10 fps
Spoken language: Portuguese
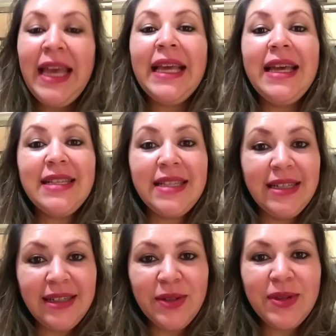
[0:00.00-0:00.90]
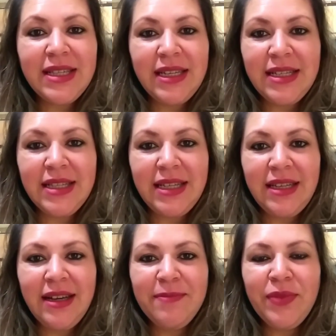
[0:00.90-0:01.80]
Que esse ano que se
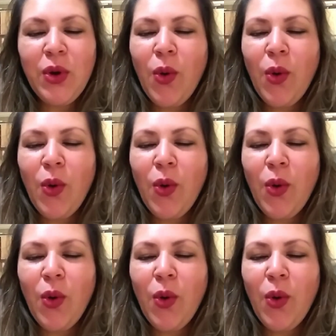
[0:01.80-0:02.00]
inicia